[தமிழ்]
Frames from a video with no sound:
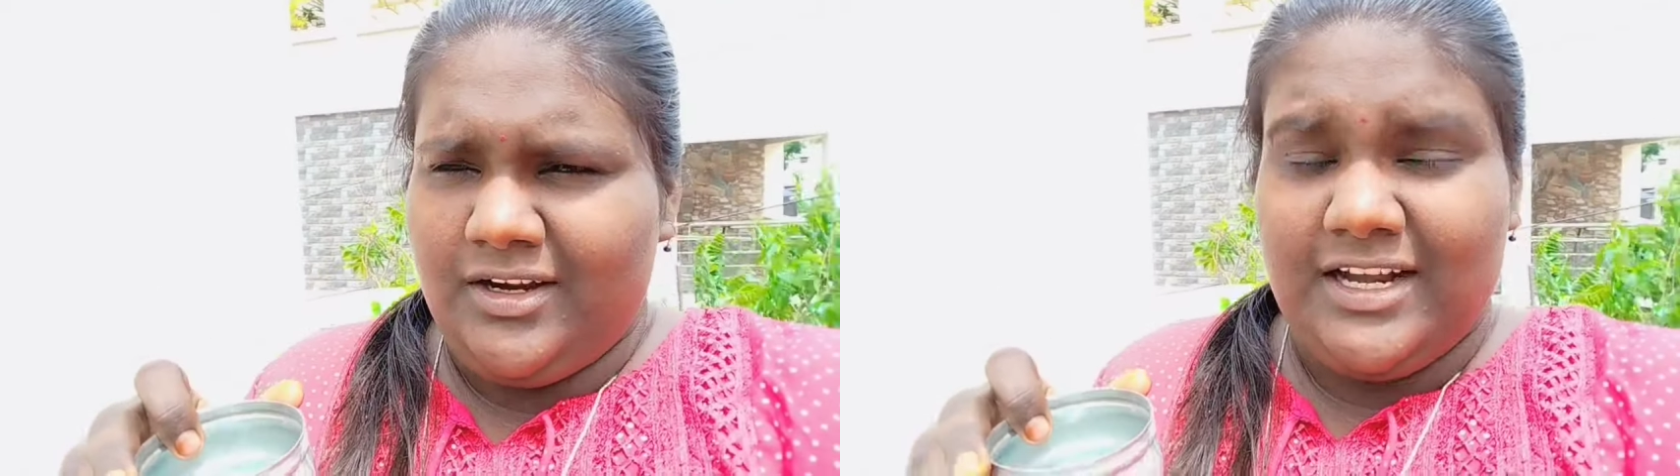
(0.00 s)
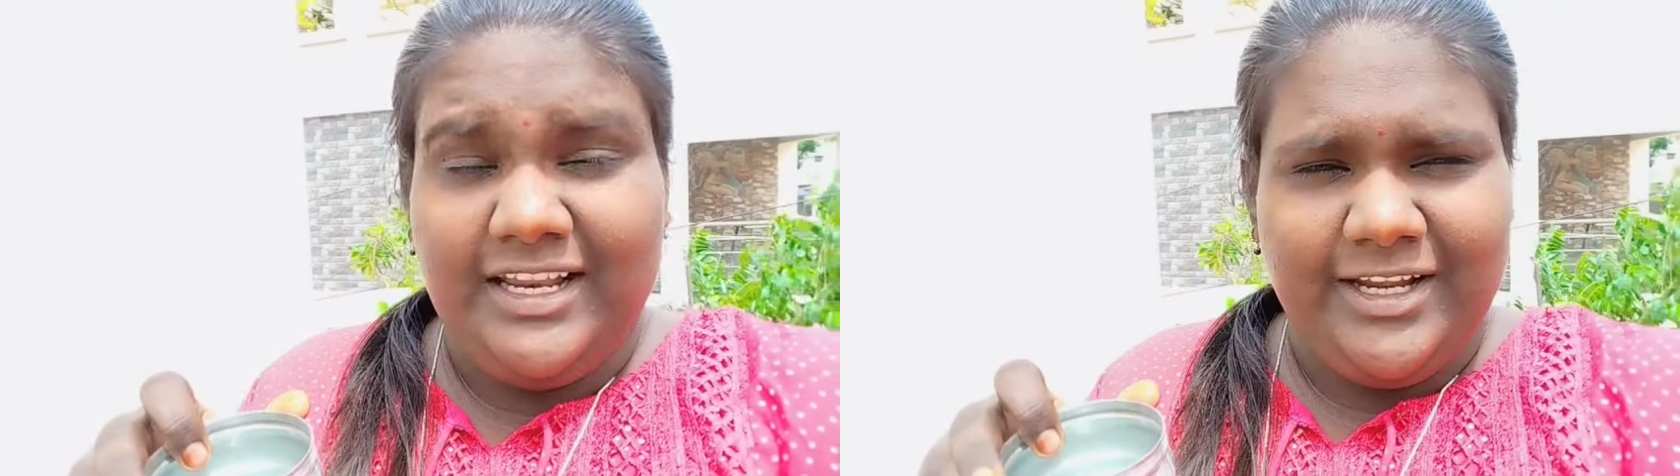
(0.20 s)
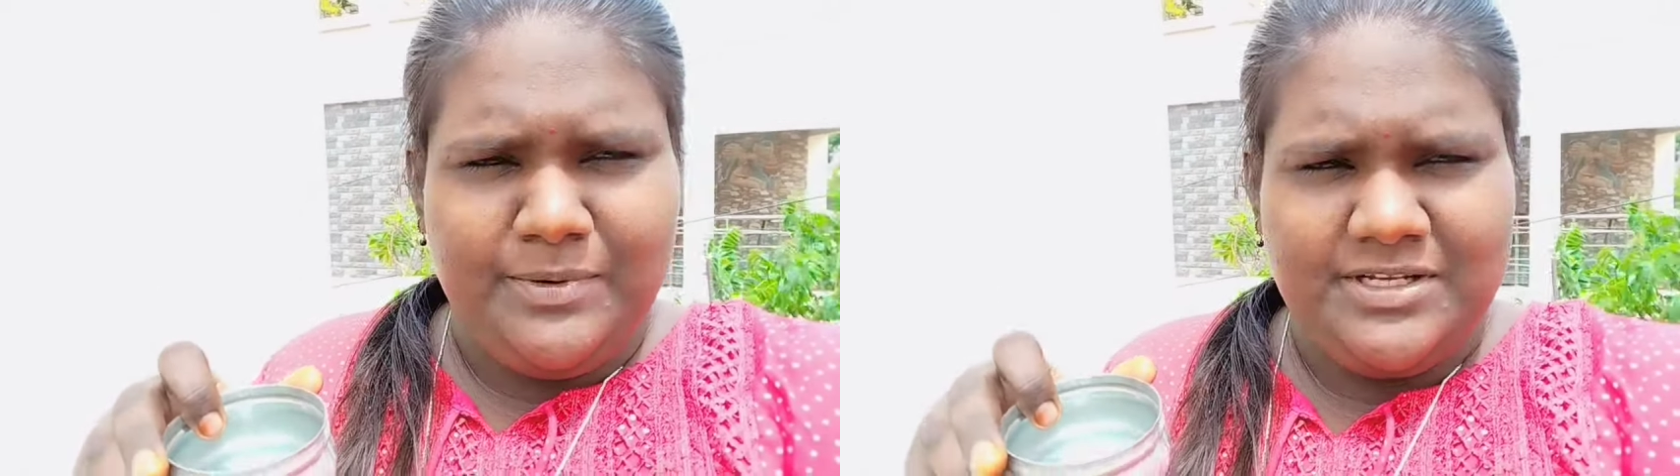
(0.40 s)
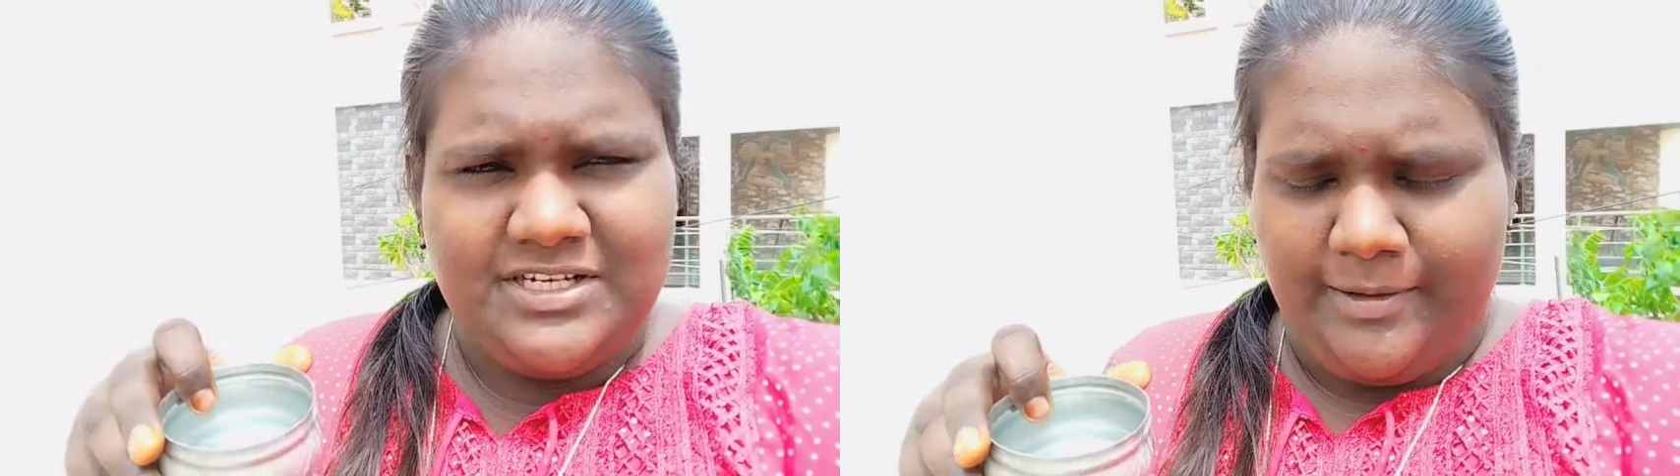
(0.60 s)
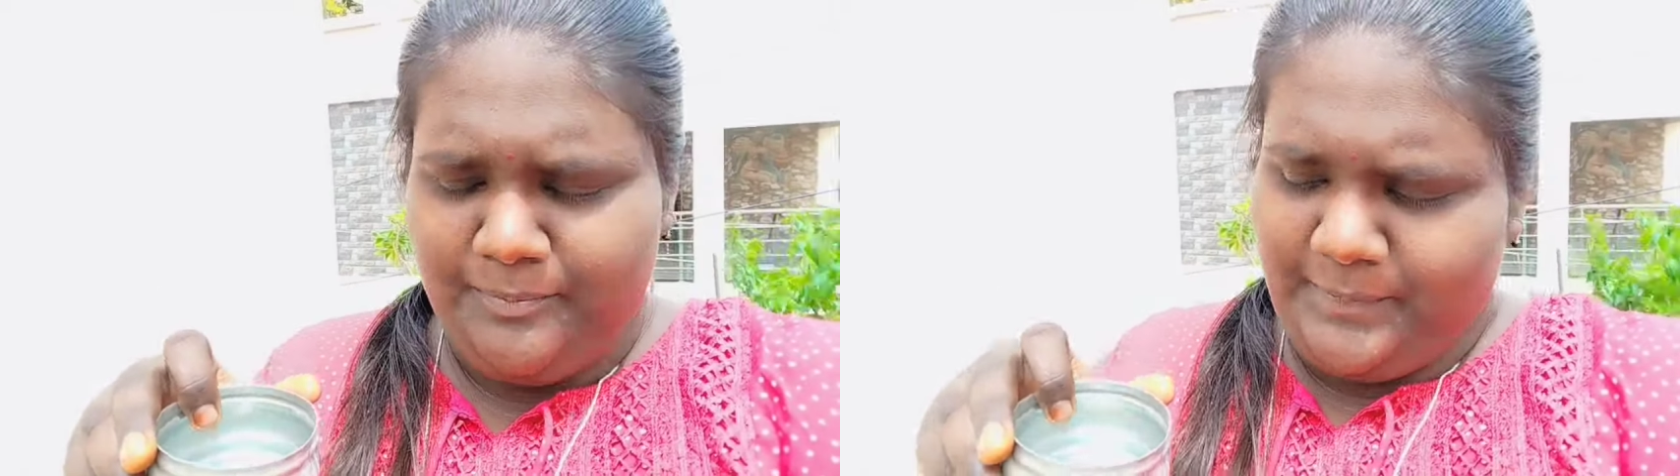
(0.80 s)
கிளினிக் ப்ளஸ்
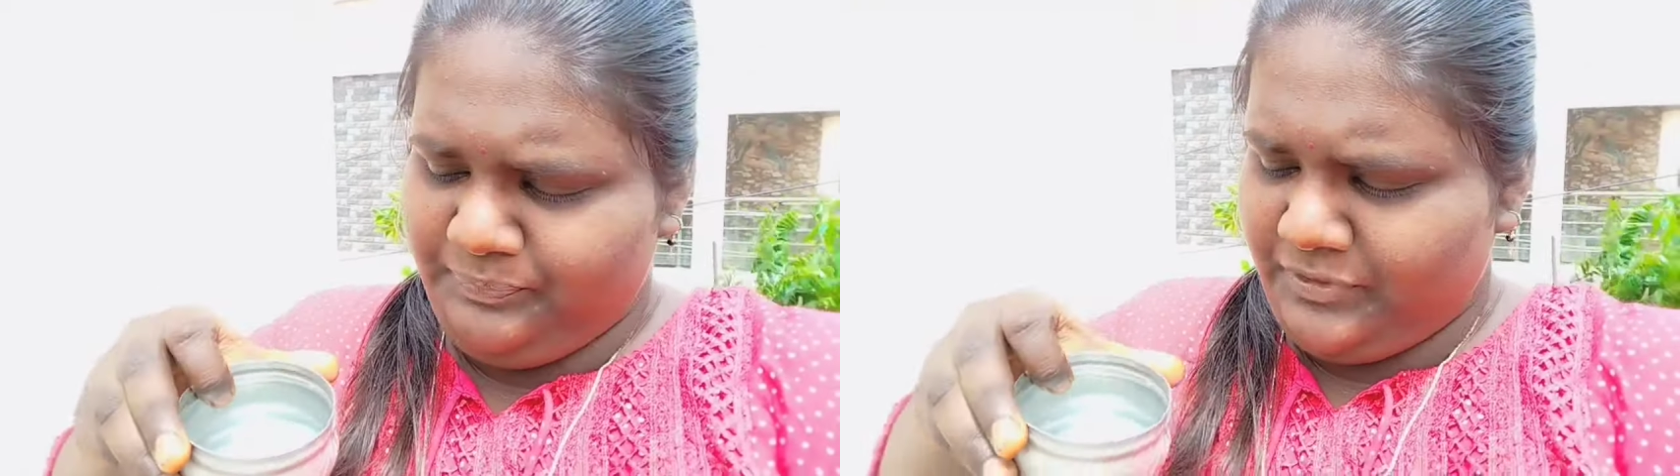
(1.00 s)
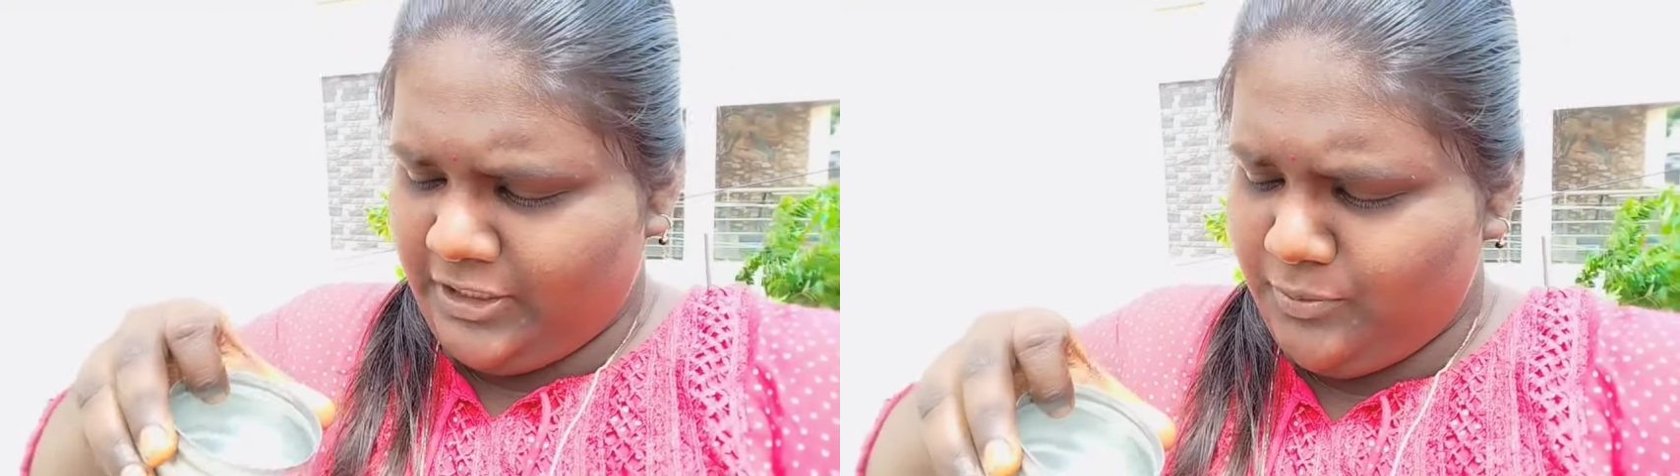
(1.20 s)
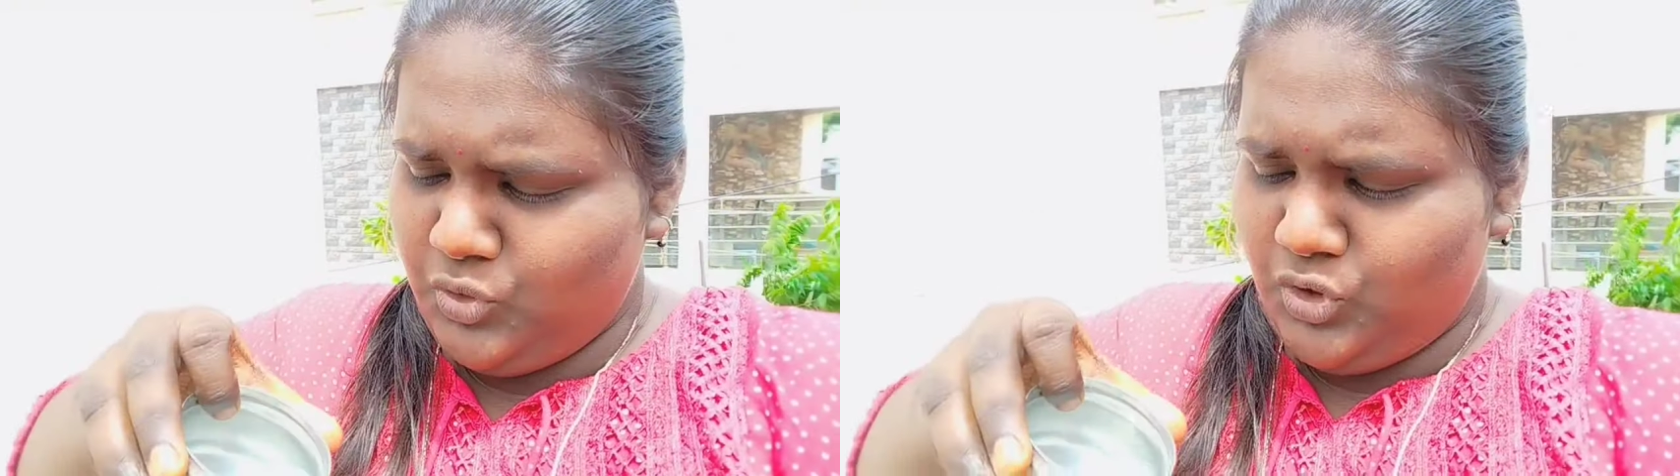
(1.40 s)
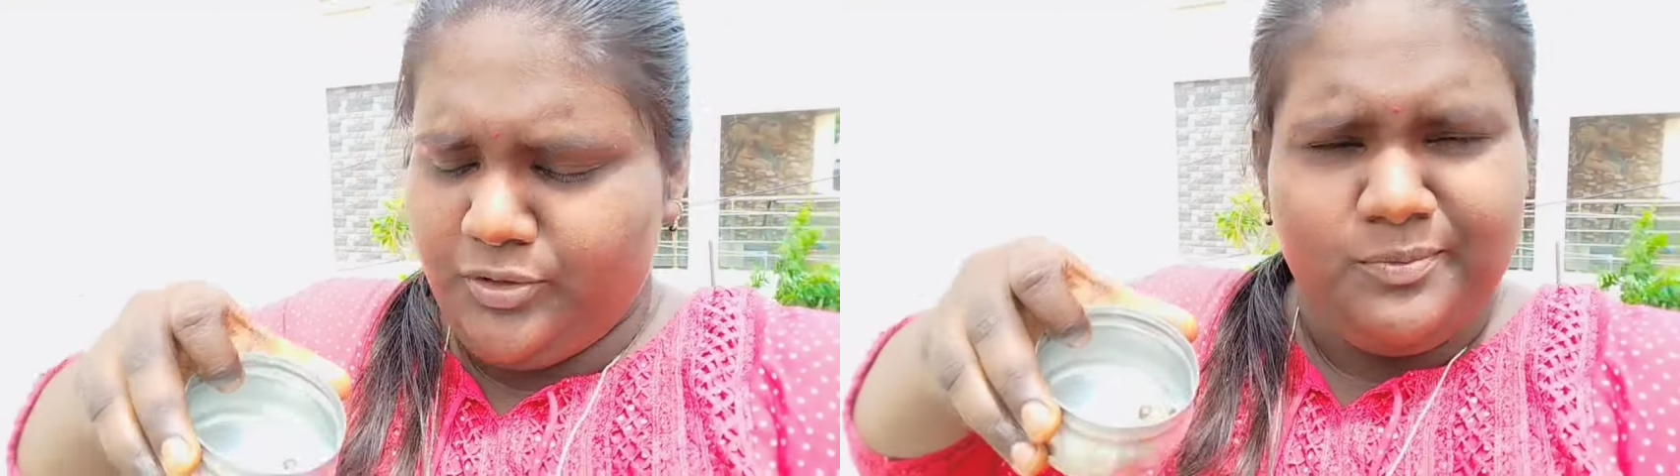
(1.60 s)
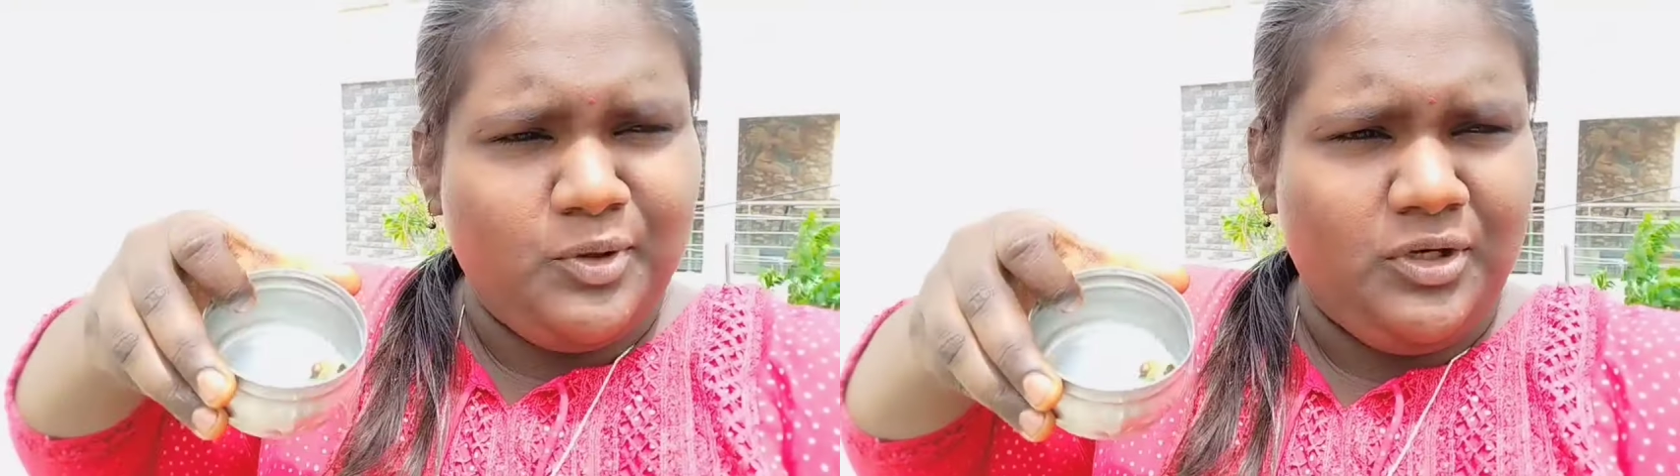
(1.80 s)
ஷாம்பு அதை
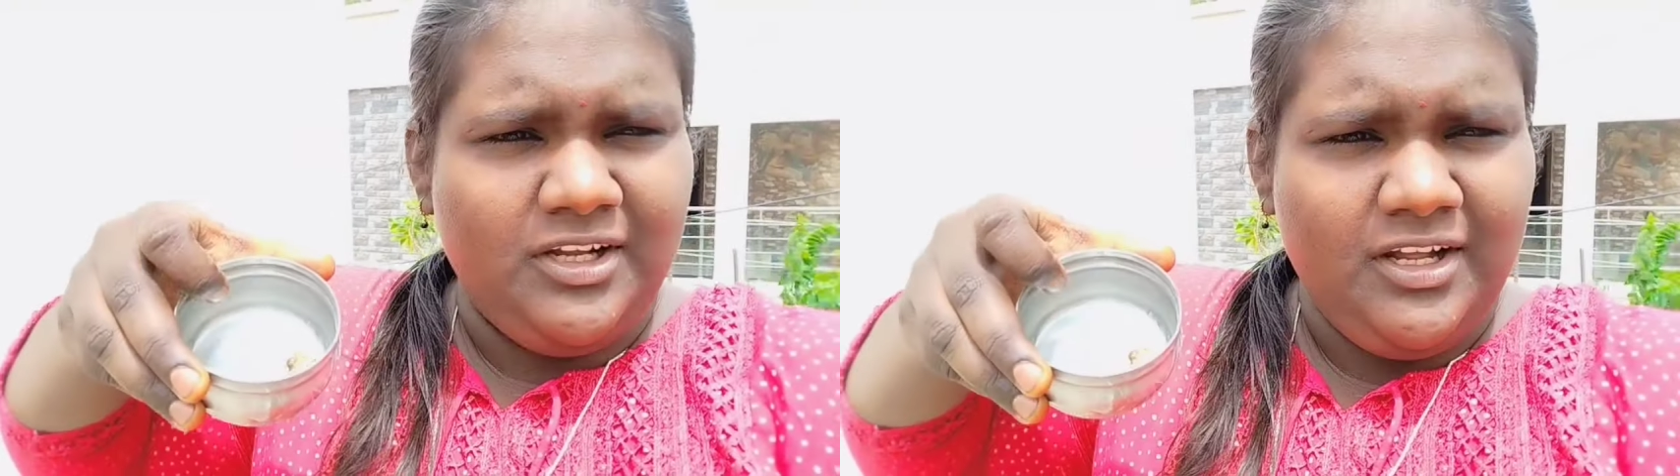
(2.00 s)
மூணையும் போட்டு